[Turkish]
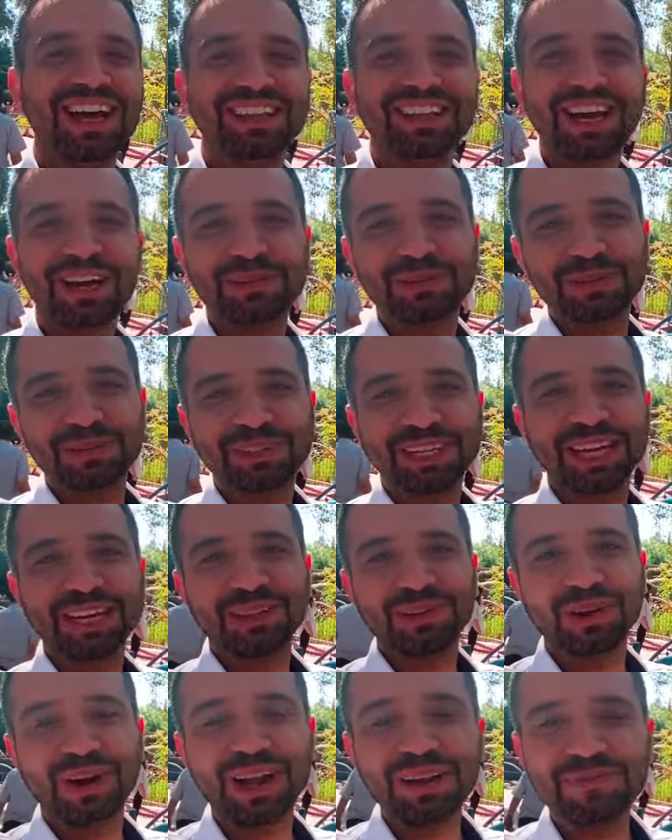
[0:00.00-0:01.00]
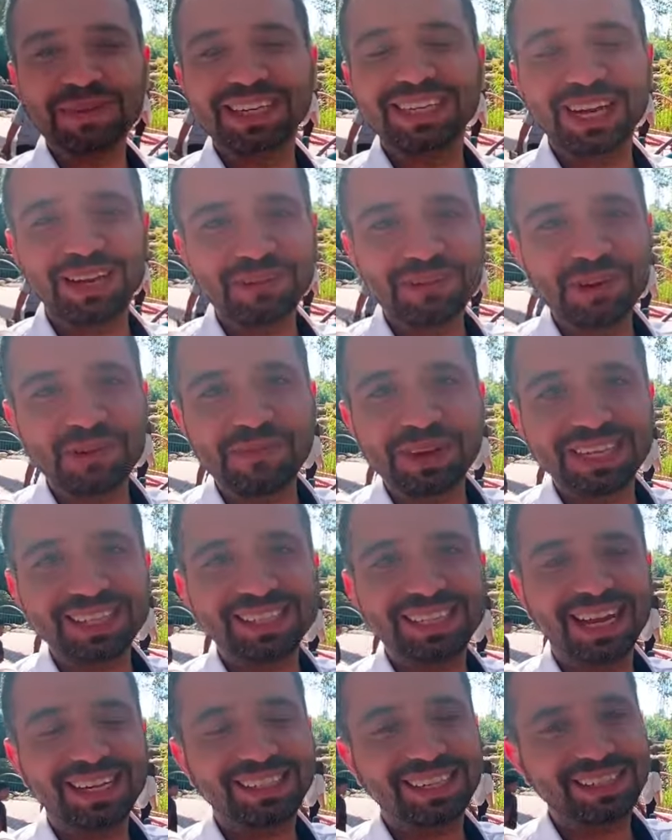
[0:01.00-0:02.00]
Tarsus'ta hani doğal mekan görmek
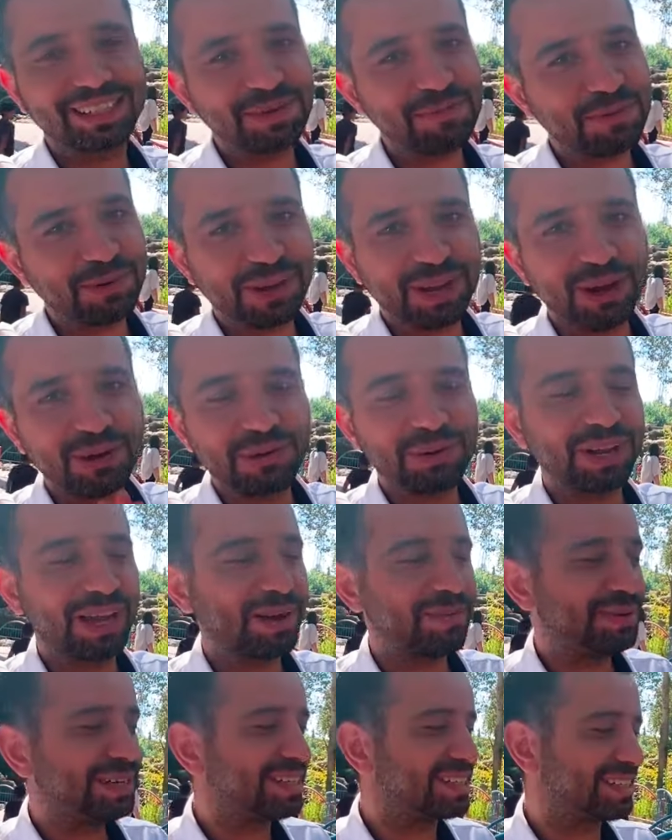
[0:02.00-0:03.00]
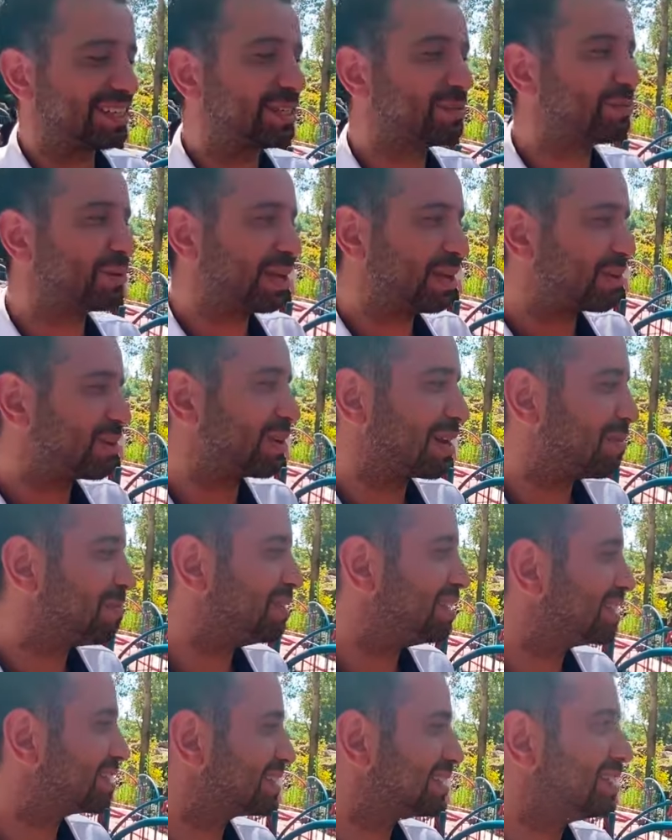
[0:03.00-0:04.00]
isterseniz de buraya uğrayabilirsiniz, burayı
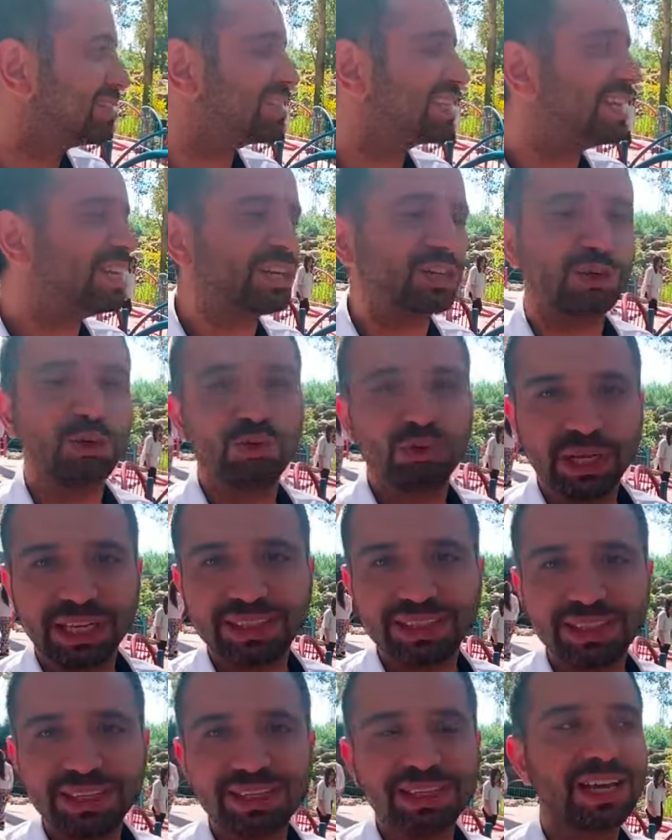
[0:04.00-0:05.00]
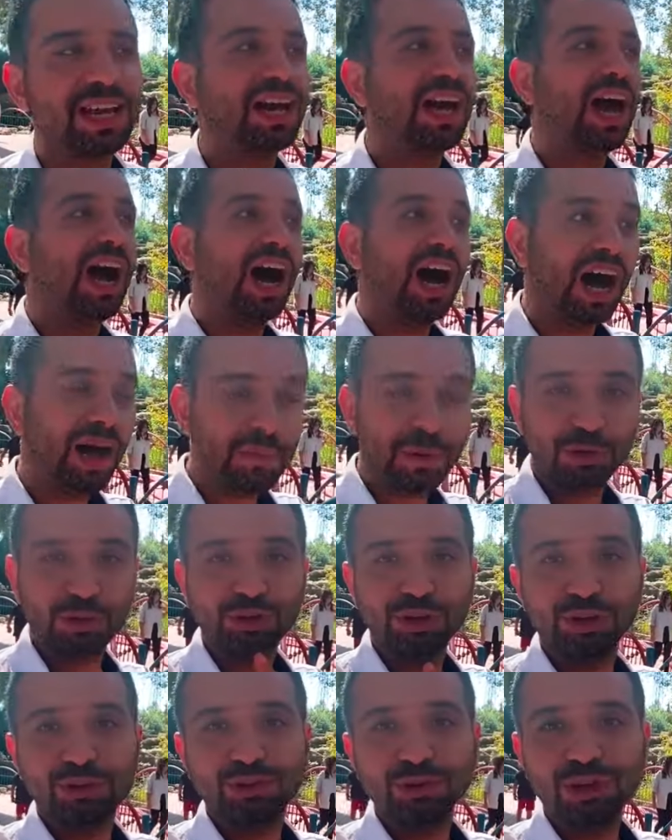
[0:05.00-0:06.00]
görebilirsiniz. Giriş ücretsiz ama
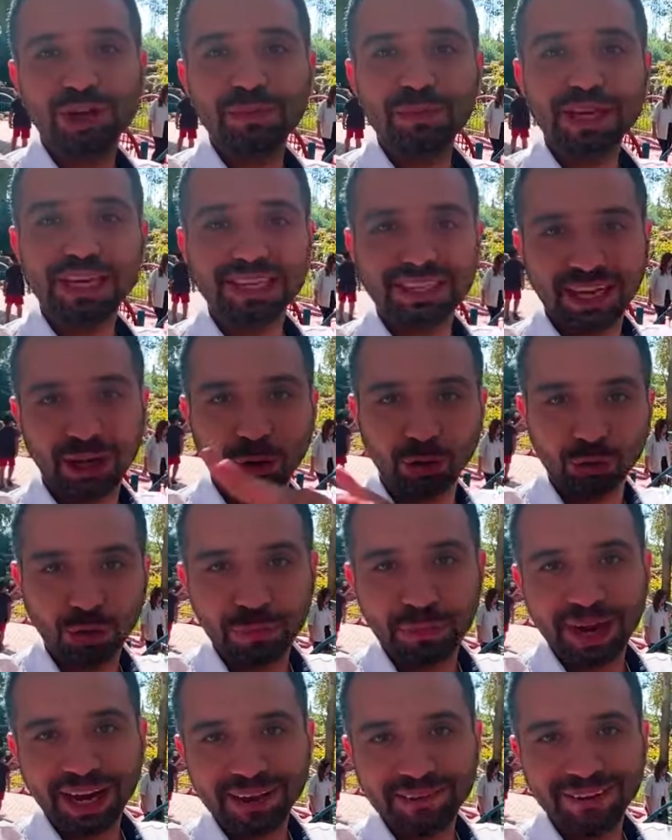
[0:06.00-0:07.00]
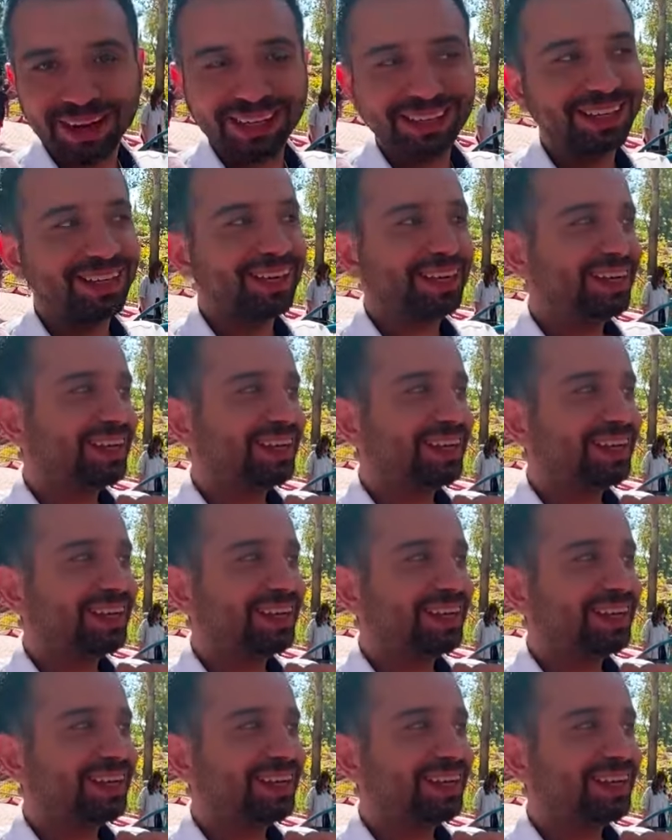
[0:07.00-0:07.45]
şunu da söyleyeyim iki tane otopark var.